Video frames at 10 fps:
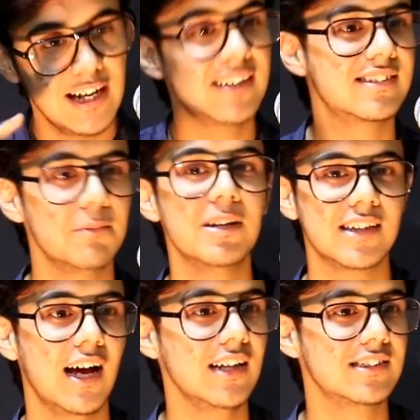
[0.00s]
एक समय
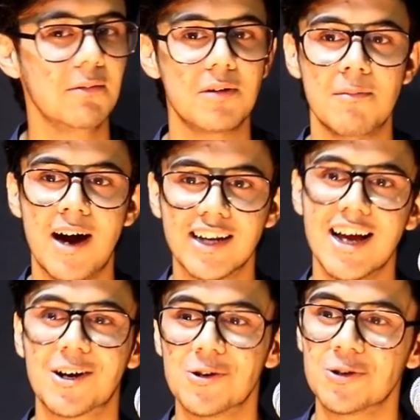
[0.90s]
था जब
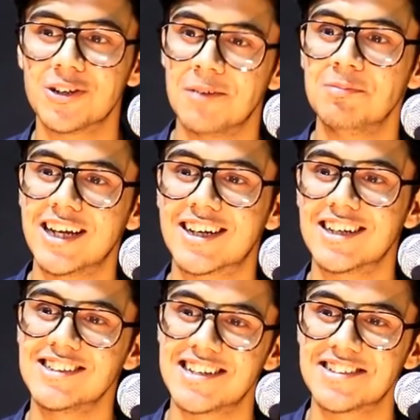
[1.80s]
हमारी आंखों को नम
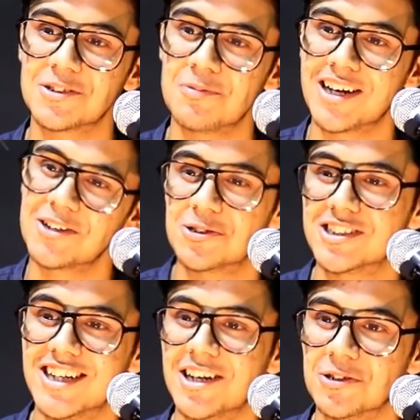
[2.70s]
देखकर जैसे तुम्हारी
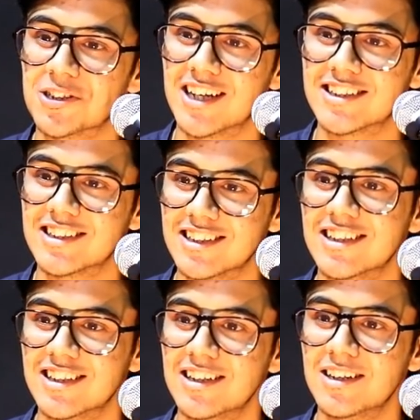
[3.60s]
खुशियां ही उड़ जाती
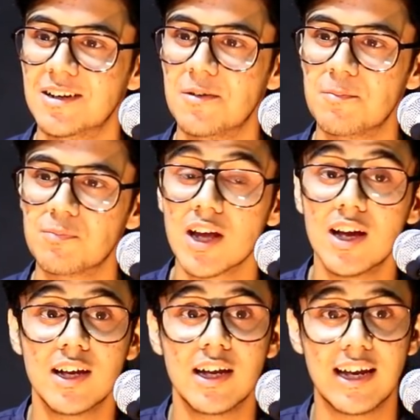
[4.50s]
थी
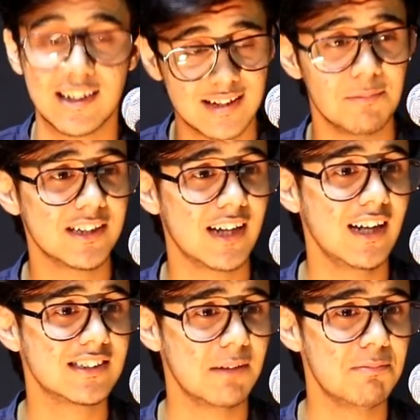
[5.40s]
एक समय
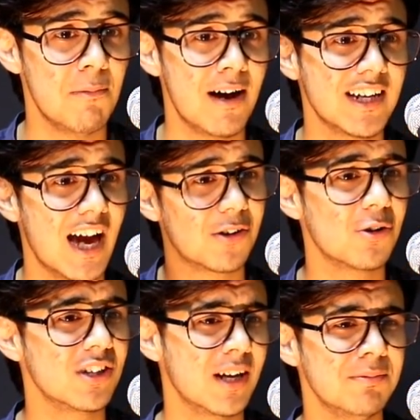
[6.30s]
था जब हमारी
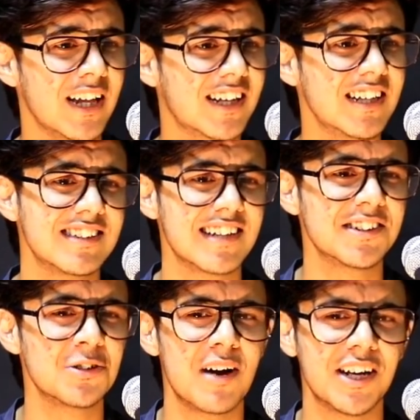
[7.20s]
आंखों को नम देखकर
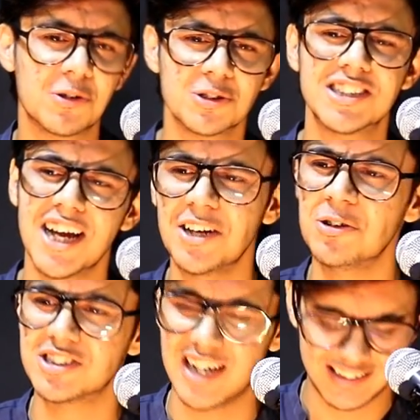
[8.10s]
जैसे तुम्हारी खुशियां
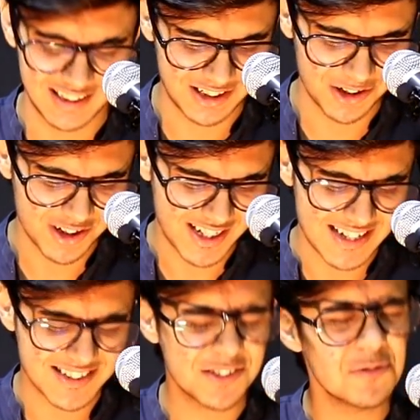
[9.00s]
ही उड़ जाती थी और
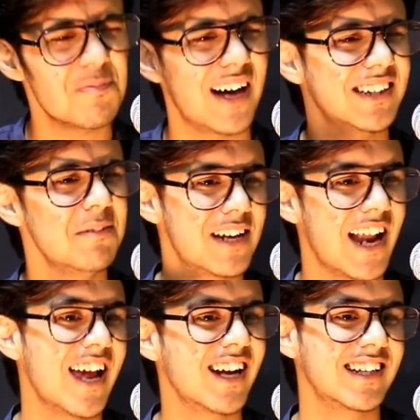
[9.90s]
कैसे तुम बातें
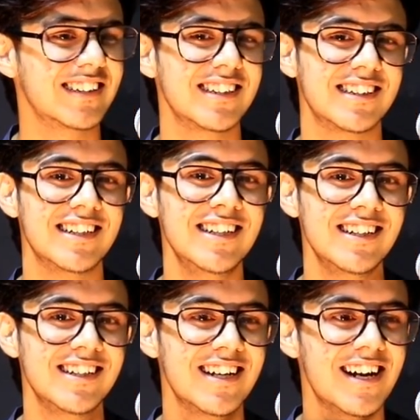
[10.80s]
बनाया करती थी
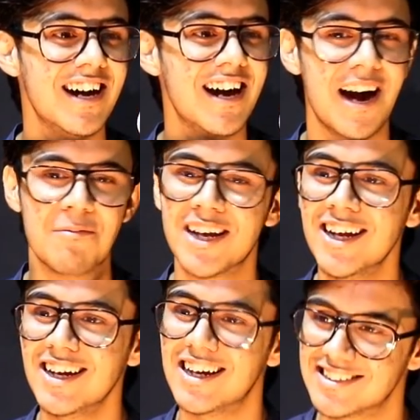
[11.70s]

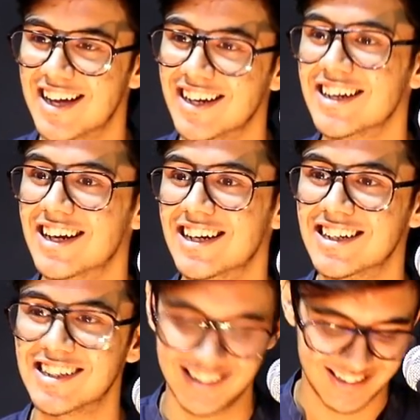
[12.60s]
हमें हंसाने के
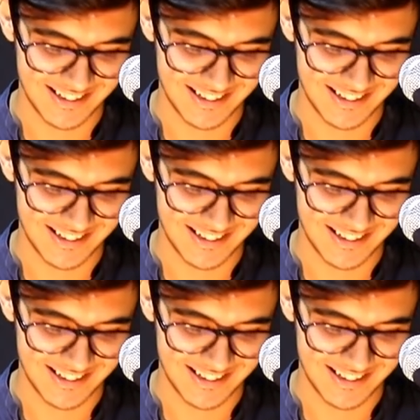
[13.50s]
लिए